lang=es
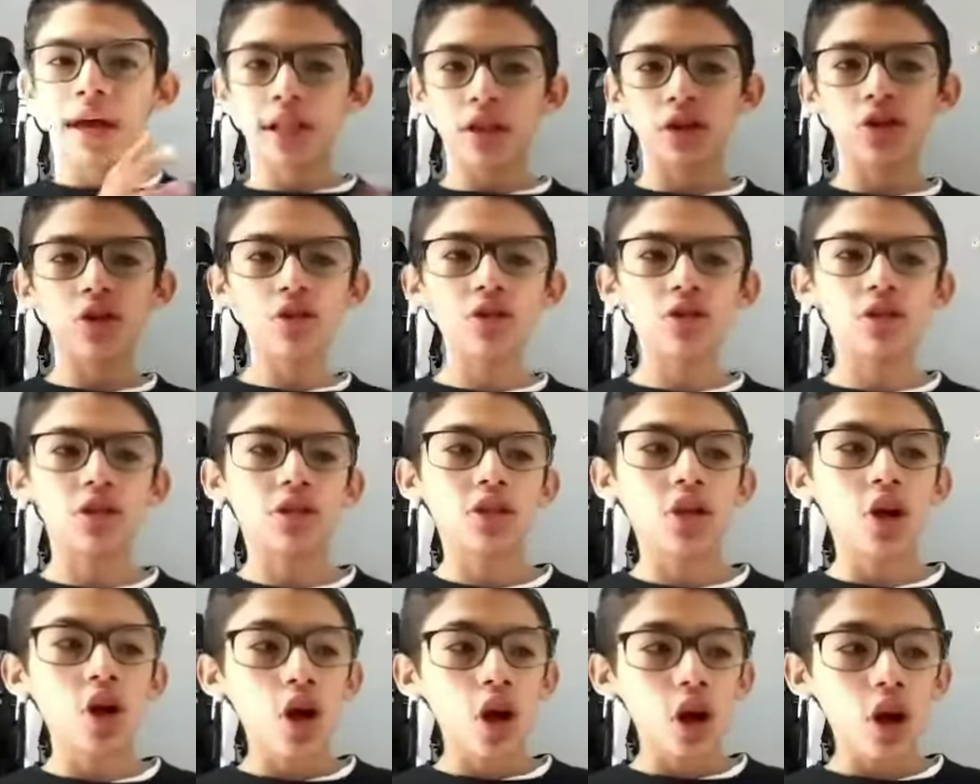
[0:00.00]

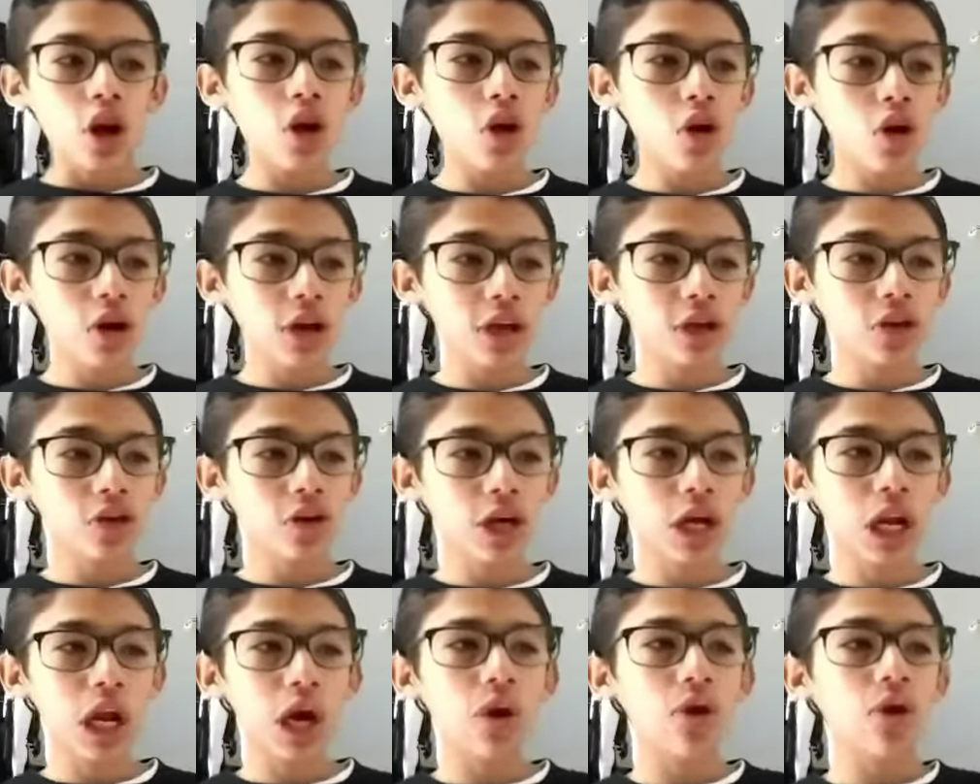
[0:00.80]
Entonces, lo que
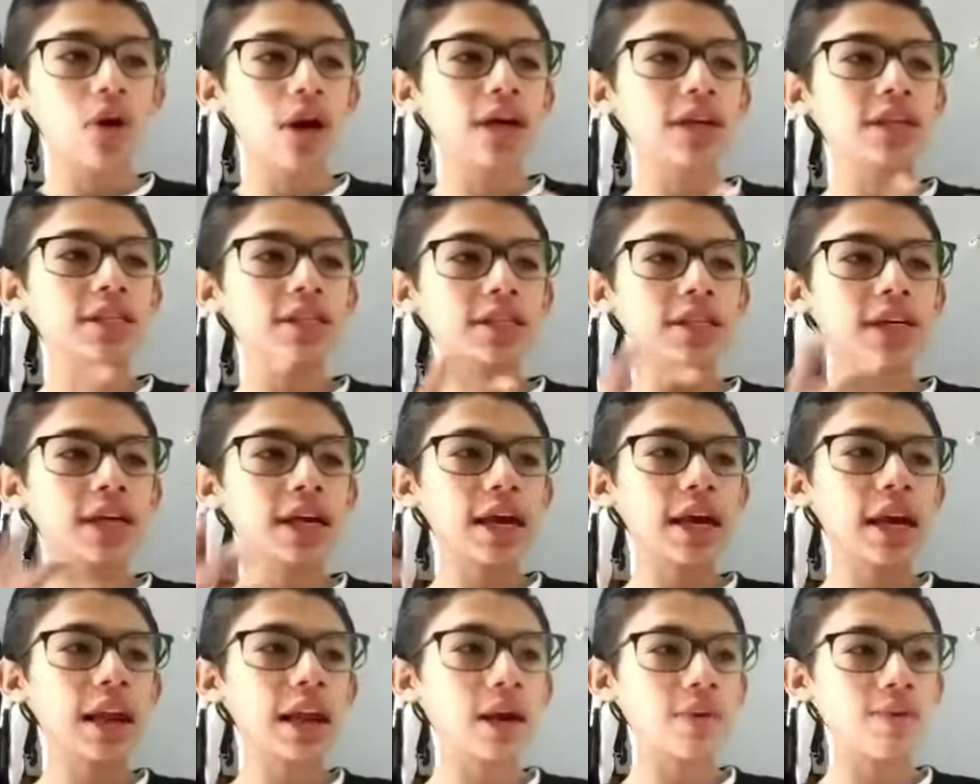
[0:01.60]
yo creo es
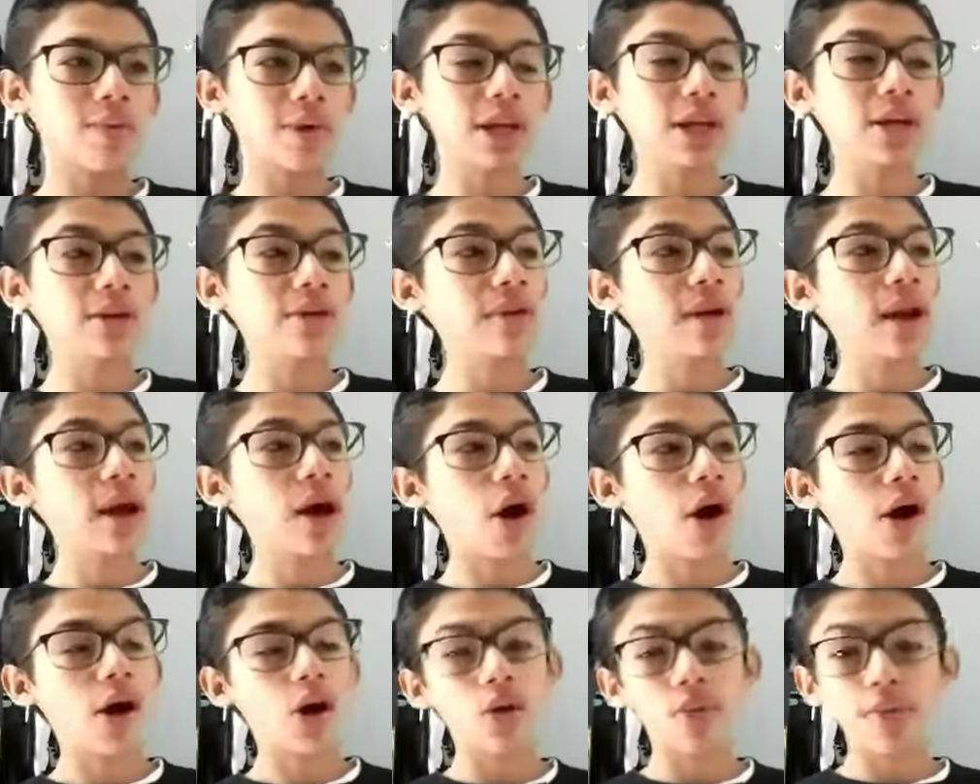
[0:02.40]
que la
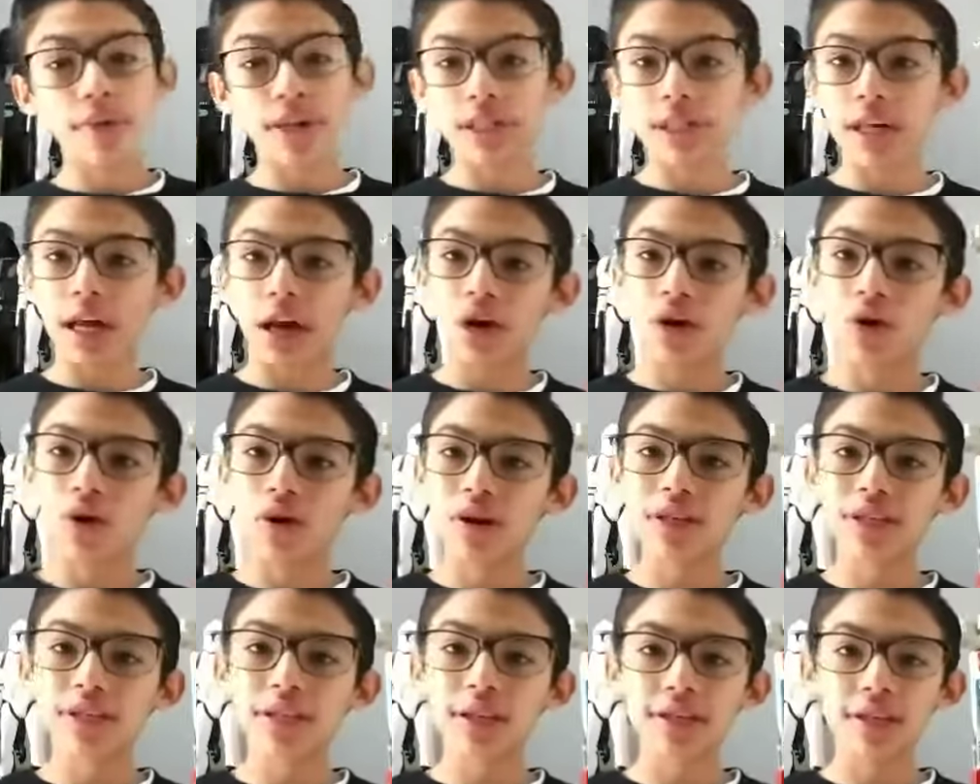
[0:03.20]
película va a comenzar
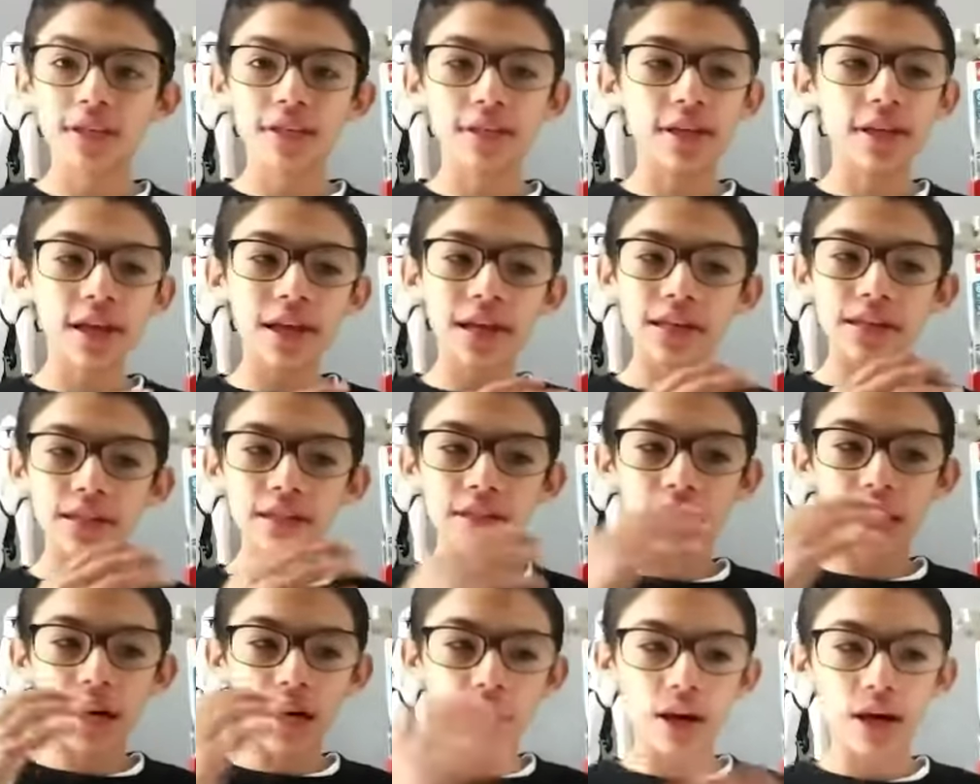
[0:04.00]
con estas
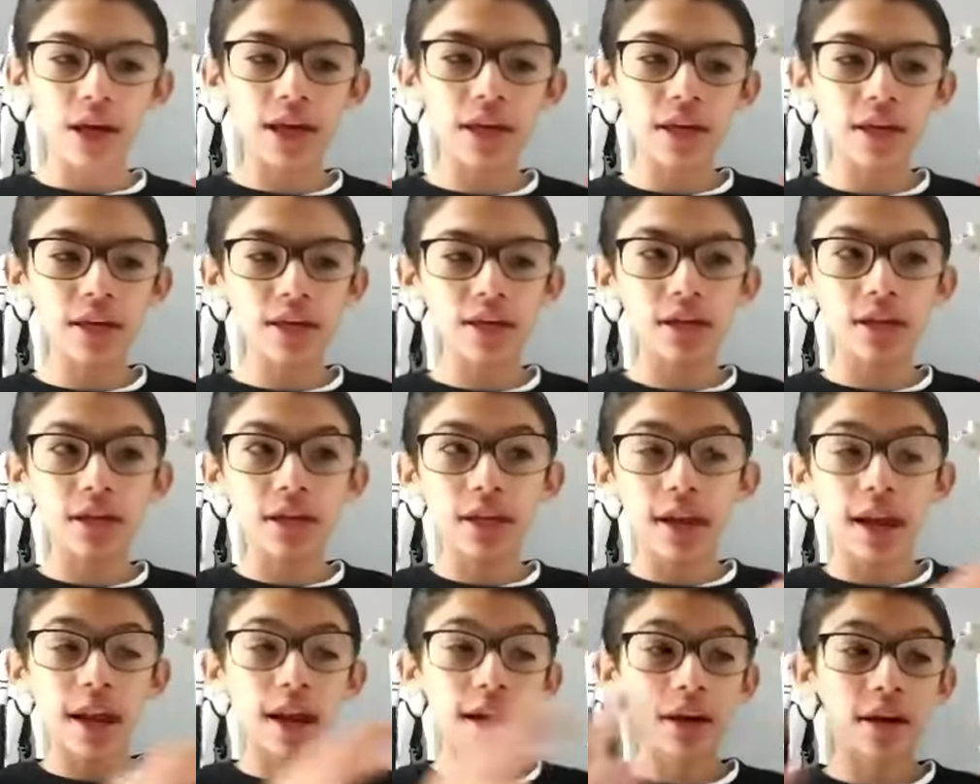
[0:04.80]
escenas de Rey
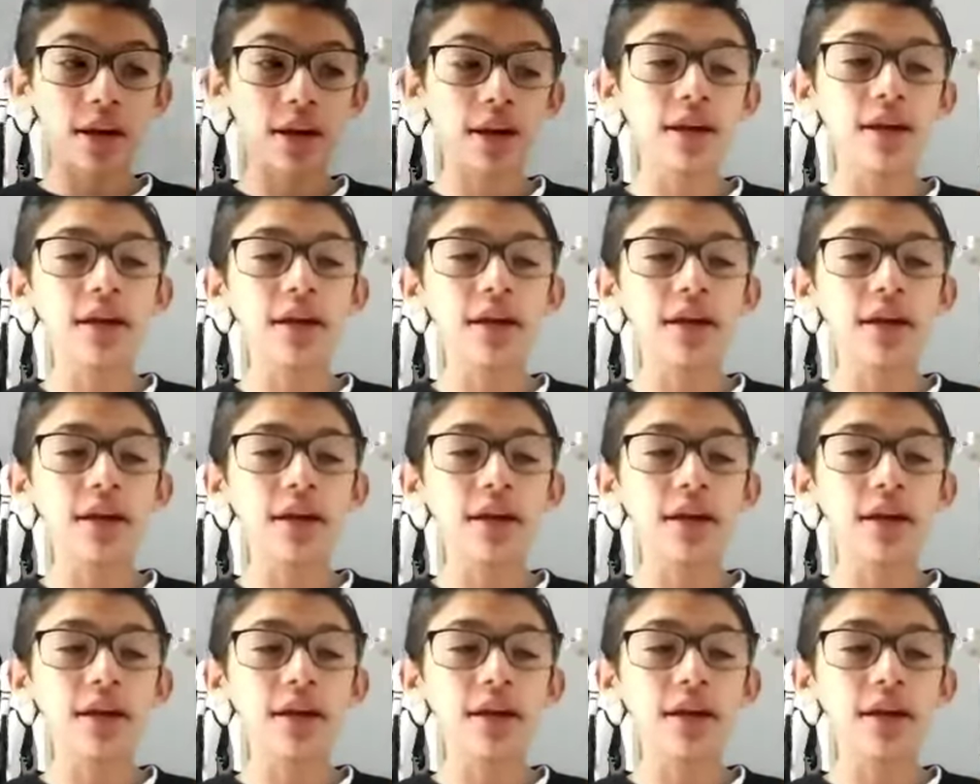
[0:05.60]
y la,